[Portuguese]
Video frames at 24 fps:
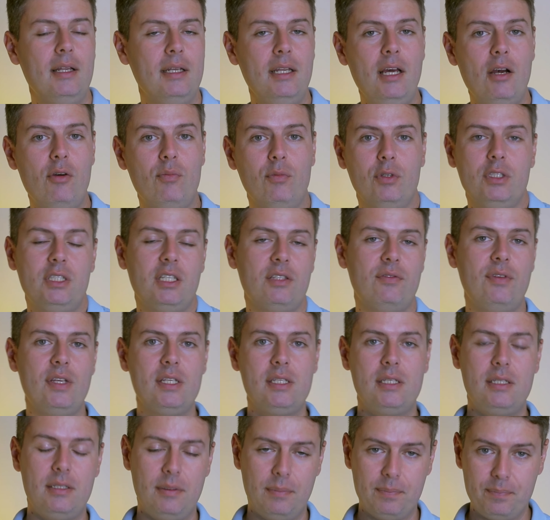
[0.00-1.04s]
Não, muitas
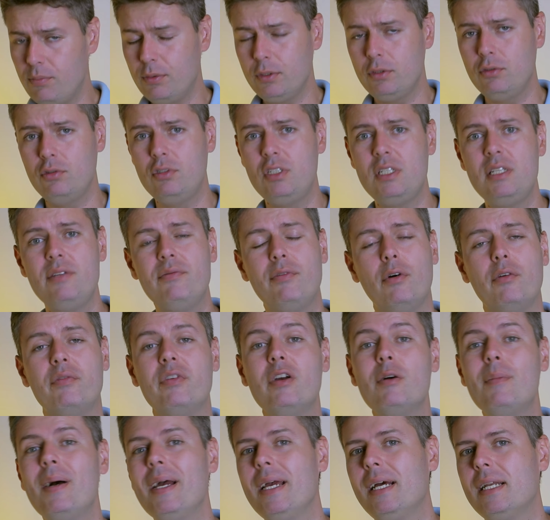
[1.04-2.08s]
vezes por tu
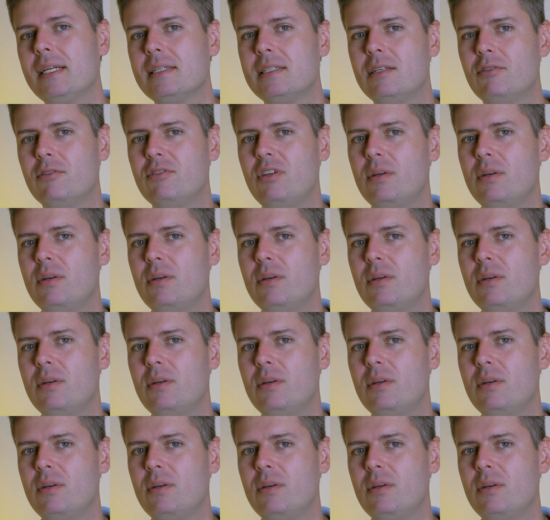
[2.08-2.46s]
desenvolver uma relação